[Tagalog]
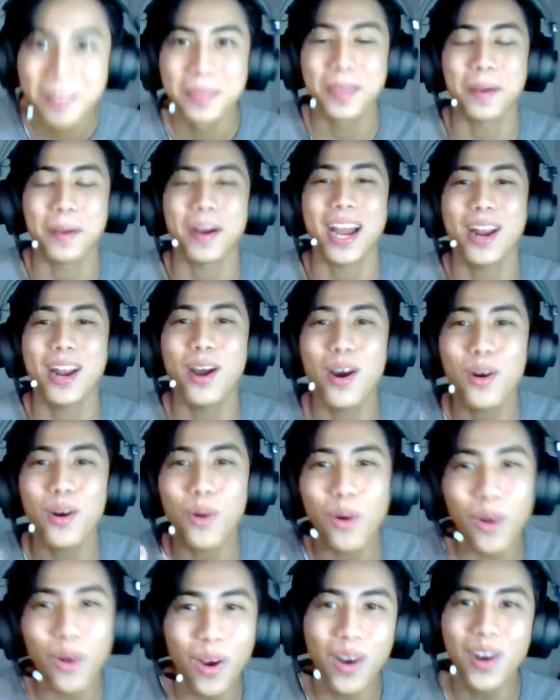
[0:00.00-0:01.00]
Nung ano,
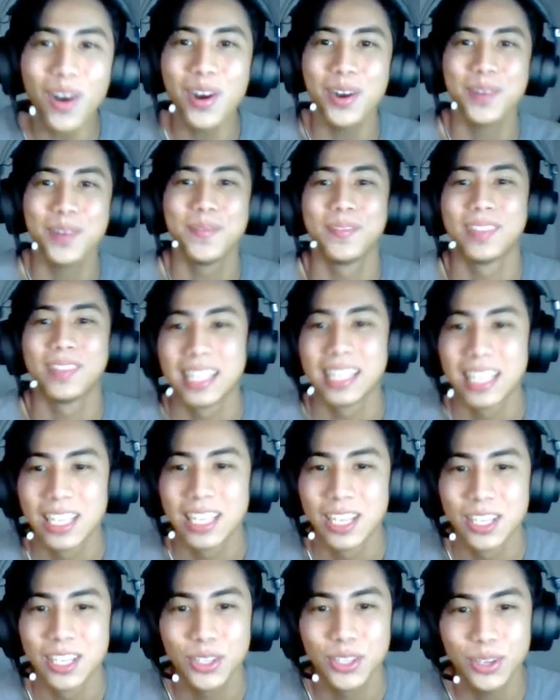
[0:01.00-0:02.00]
kuko!
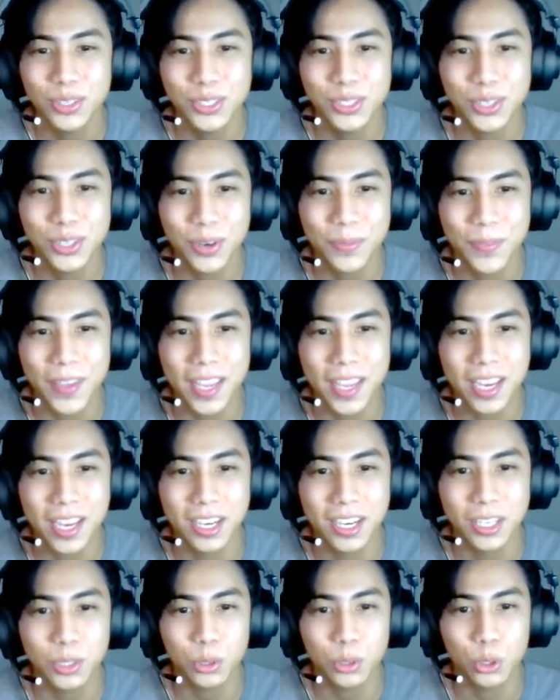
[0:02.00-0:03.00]
Use your
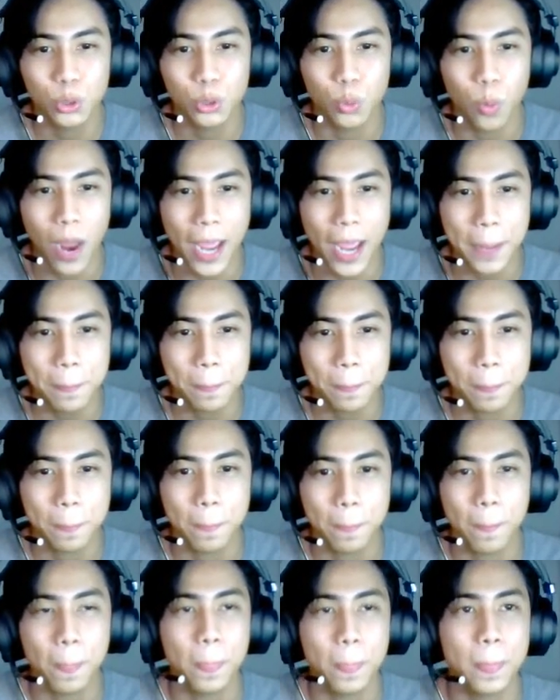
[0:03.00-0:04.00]
finger to swipe.
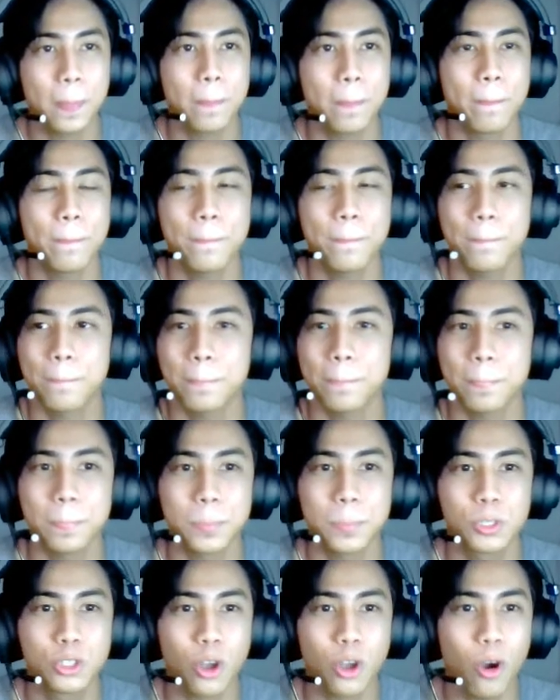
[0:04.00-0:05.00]

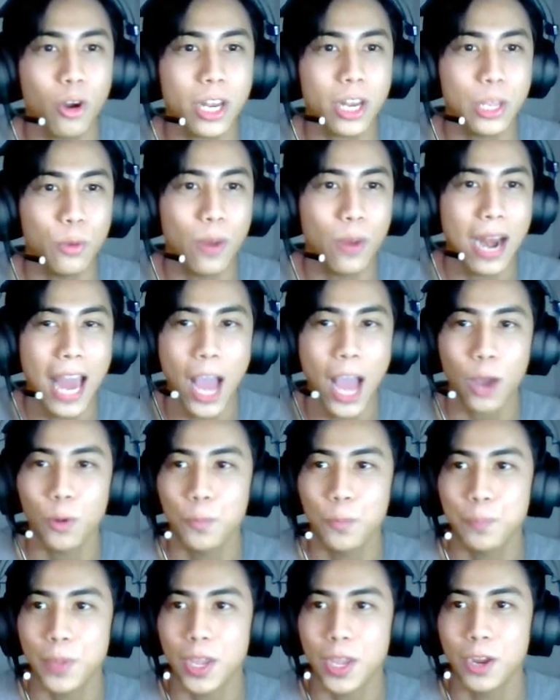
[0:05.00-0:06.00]
Sorry, wala akong
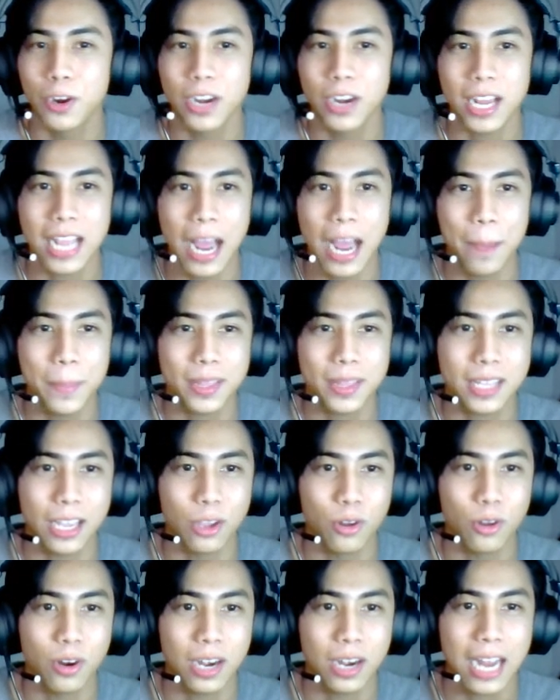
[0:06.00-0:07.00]
finger na gamit
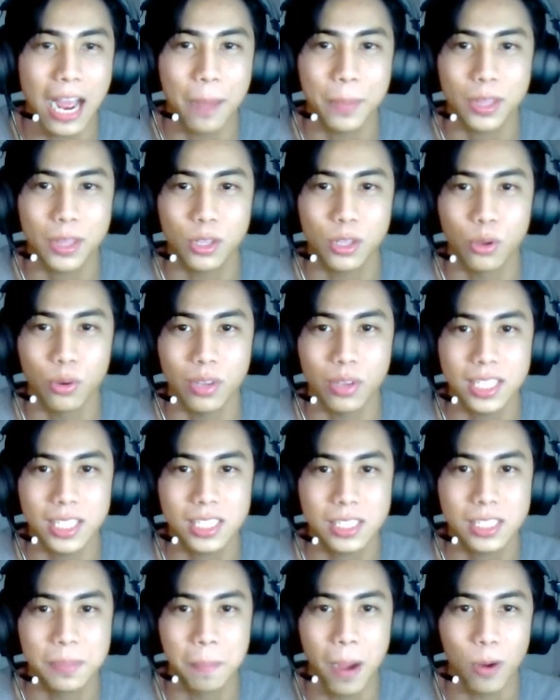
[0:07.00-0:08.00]
ngayon. Ang gamit ko is
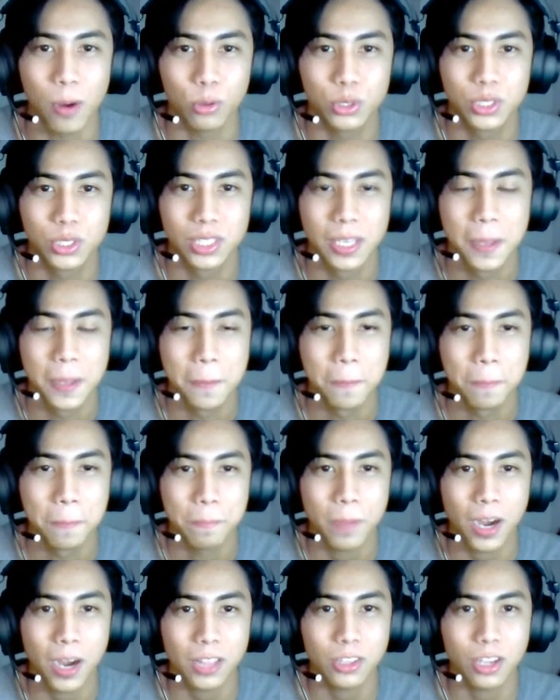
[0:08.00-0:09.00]
mouse.
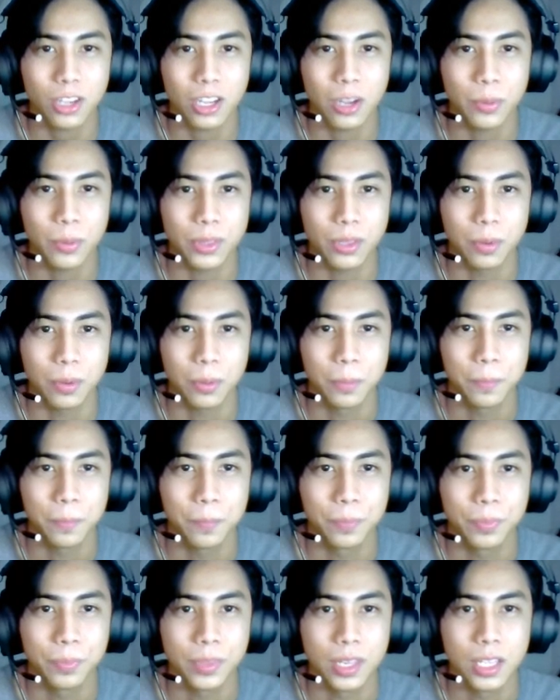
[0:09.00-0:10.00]
Ano natin gagawin to?
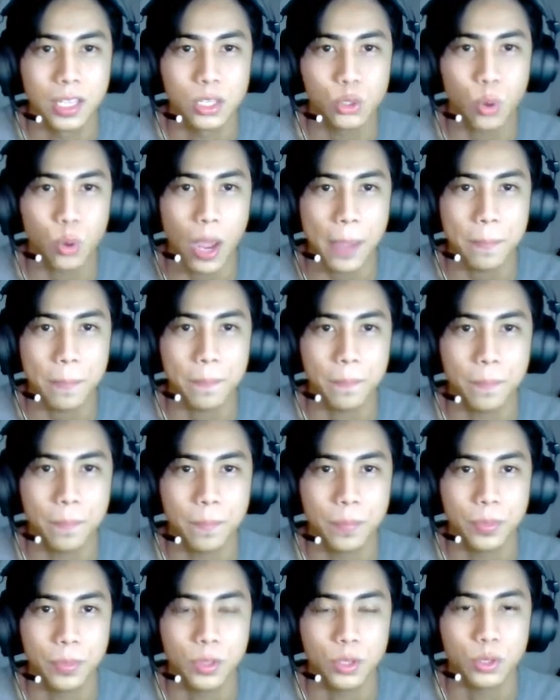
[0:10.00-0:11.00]
Swipe.
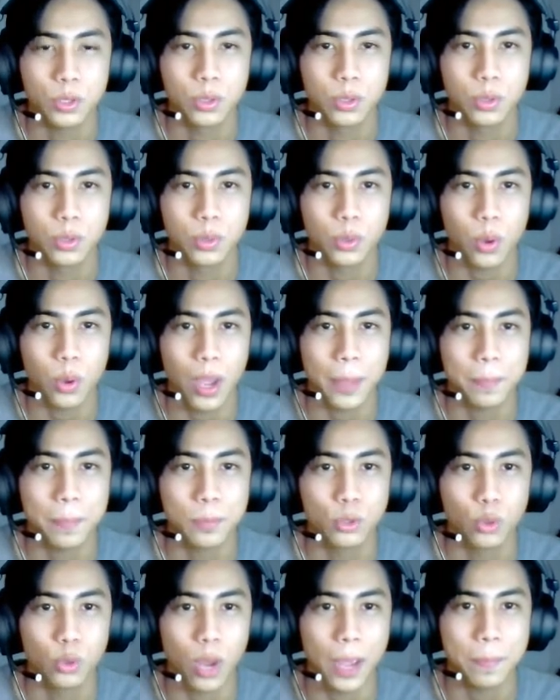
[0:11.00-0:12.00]
Swipe,
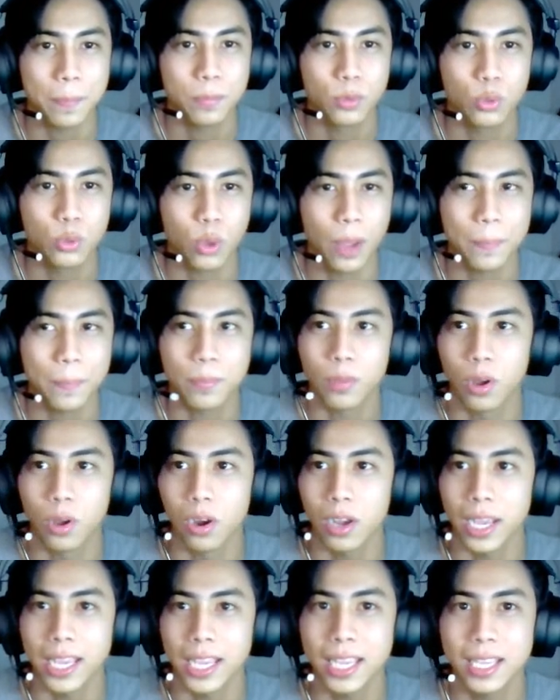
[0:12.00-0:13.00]
swipe, swipe.
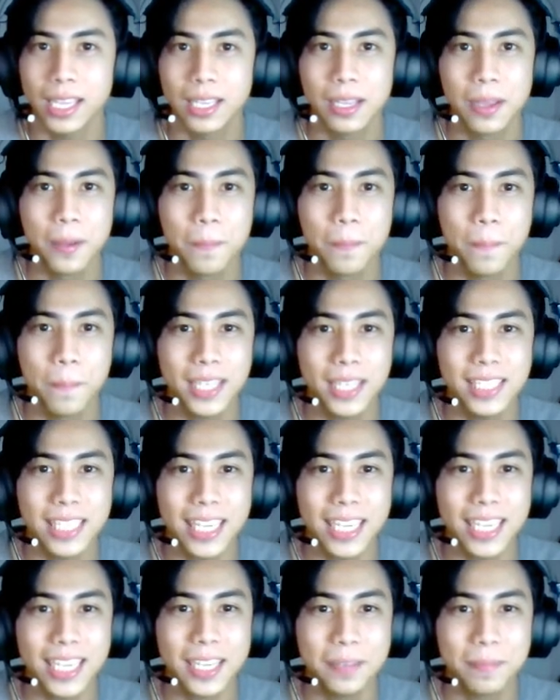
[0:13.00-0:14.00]
Okay.
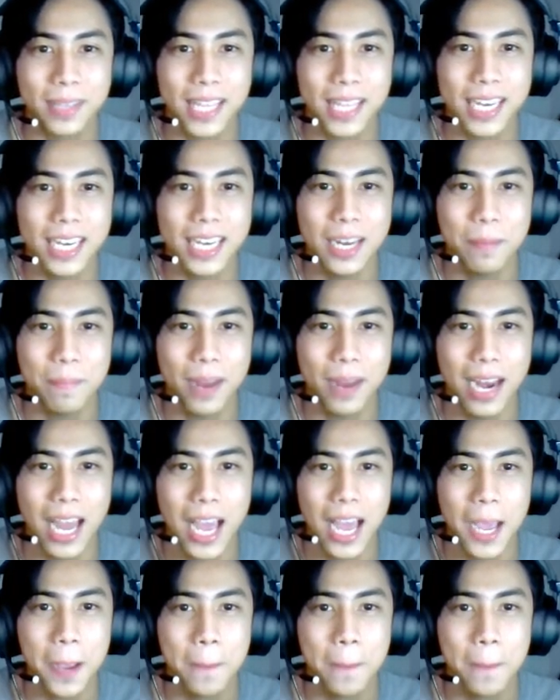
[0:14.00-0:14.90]
Basic. Madali lang pala.